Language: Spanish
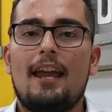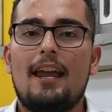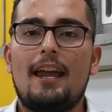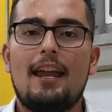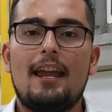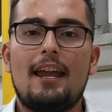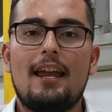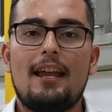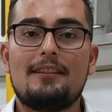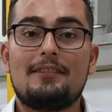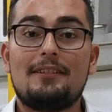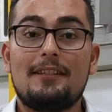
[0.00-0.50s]

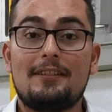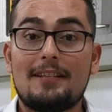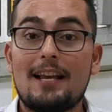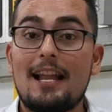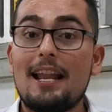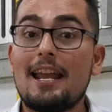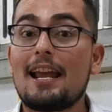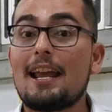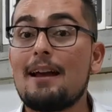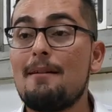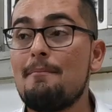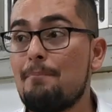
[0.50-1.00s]
Eh, si
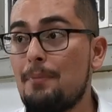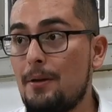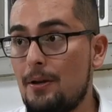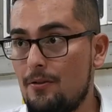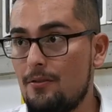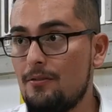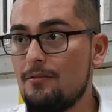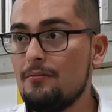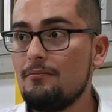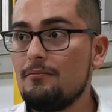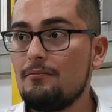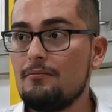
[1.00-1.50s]
sale
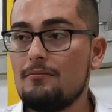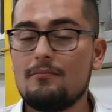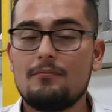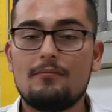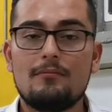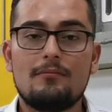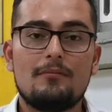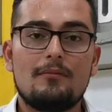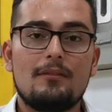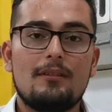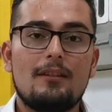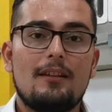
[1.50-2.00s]
campeón
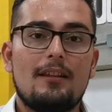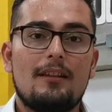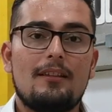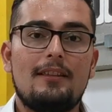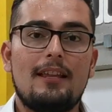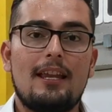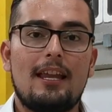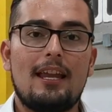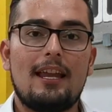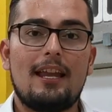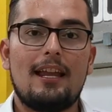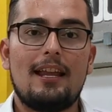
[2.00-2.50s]

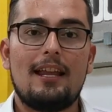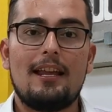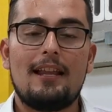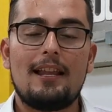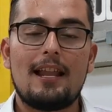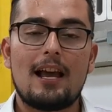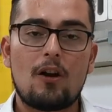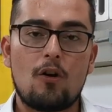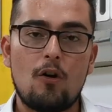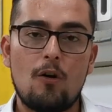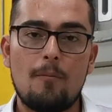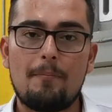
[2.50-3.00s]
de
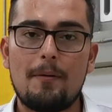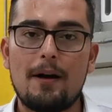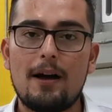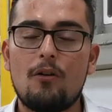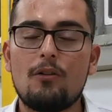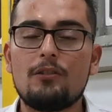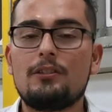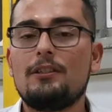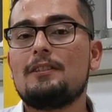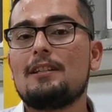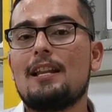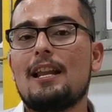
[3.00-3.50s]
la
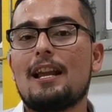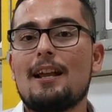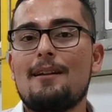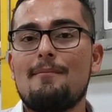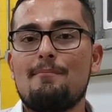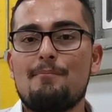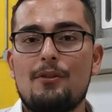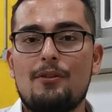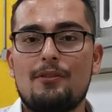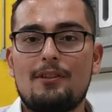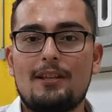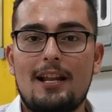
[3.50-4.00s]
Copa o si sale
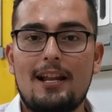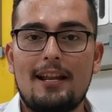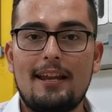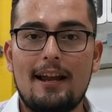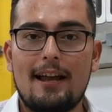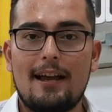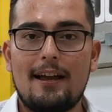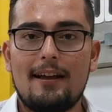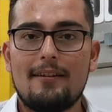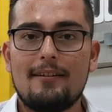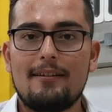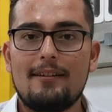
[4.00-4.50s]
campeón de la
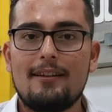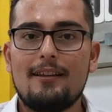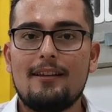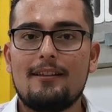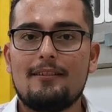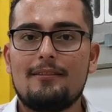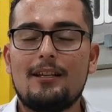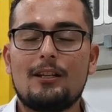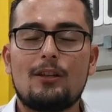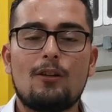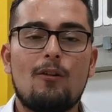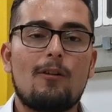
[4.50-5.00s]
Liga.
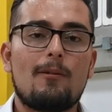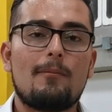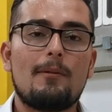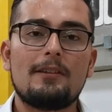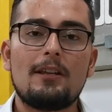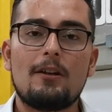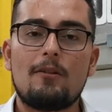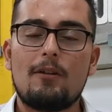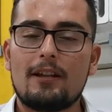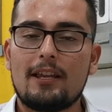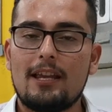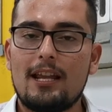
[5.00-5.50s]
De todas
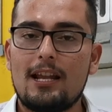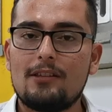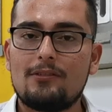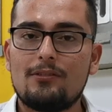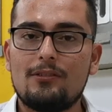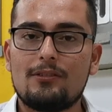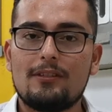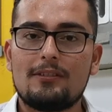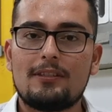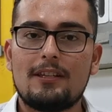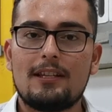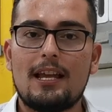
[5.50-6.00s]
formas, en cualquiera de
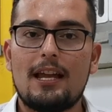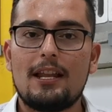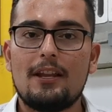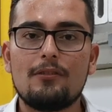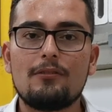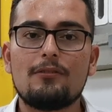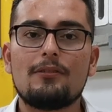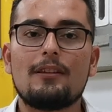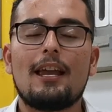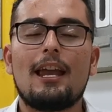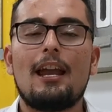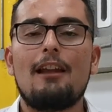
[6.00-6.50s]
esos
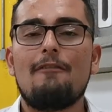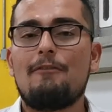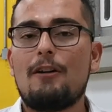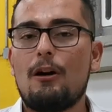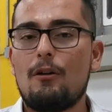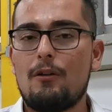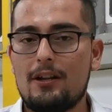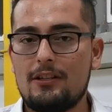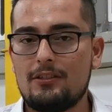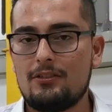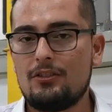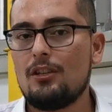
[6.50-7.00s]
escenarios, el
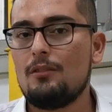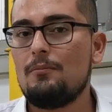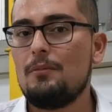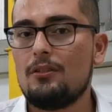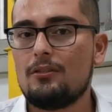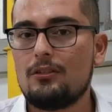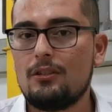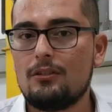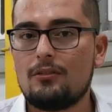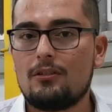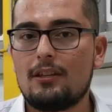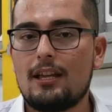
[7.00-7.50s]
favorecido
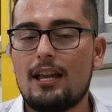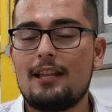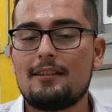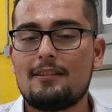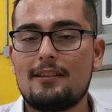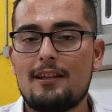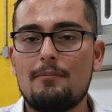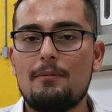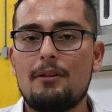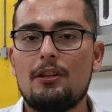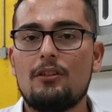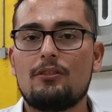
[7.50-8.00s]

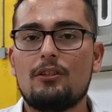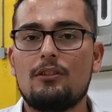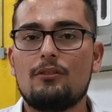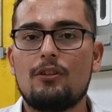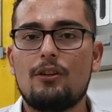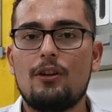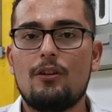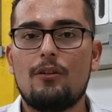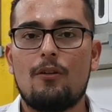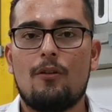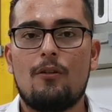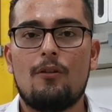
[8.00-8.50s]
es, el
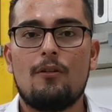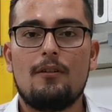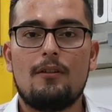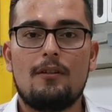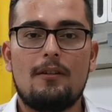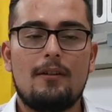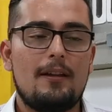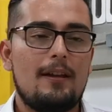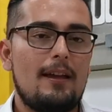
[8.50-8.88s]
Vinotinto y Oro.